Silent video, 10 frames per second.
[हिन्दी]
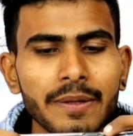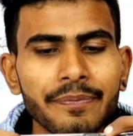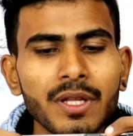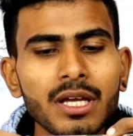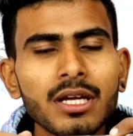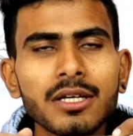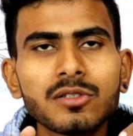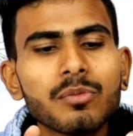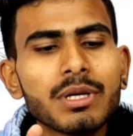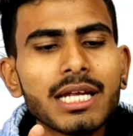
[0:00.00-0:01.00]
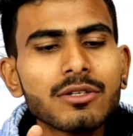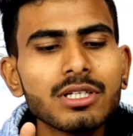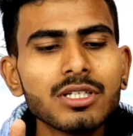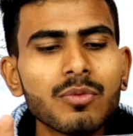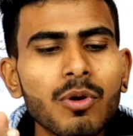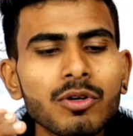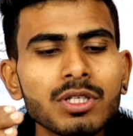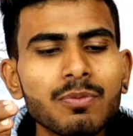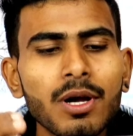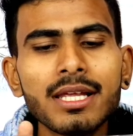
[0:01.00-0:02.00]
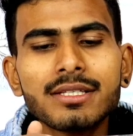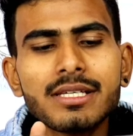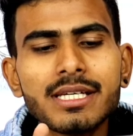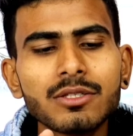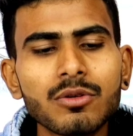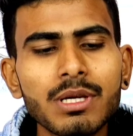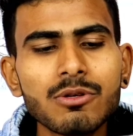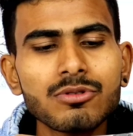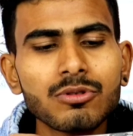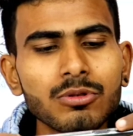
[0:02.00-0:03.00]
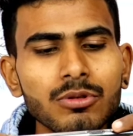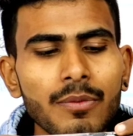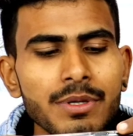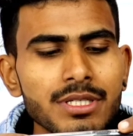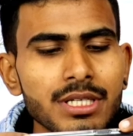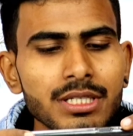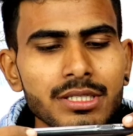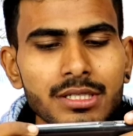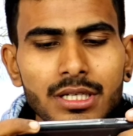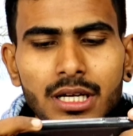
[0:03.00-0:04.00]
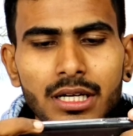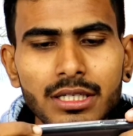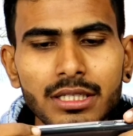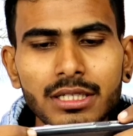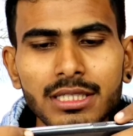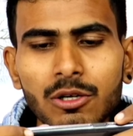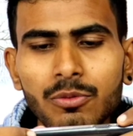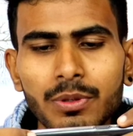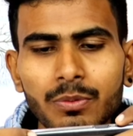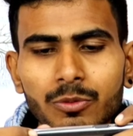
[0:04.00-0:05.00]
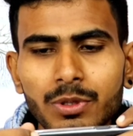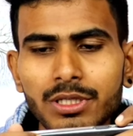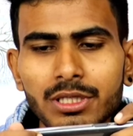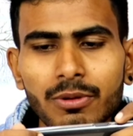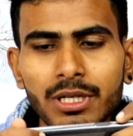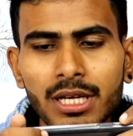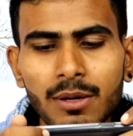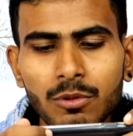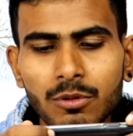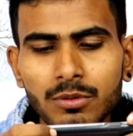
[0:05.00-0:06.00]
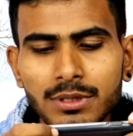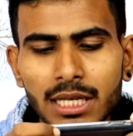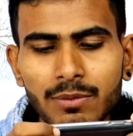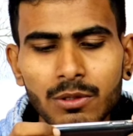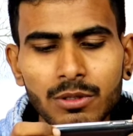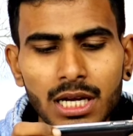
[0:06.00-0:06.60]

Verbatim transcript: हैं तो मेरा तो इंडियन फौजी पहले से ही है तो मैं उसको अभी चेंज करके देखता हूँ फिर से वही नाम को शायद वो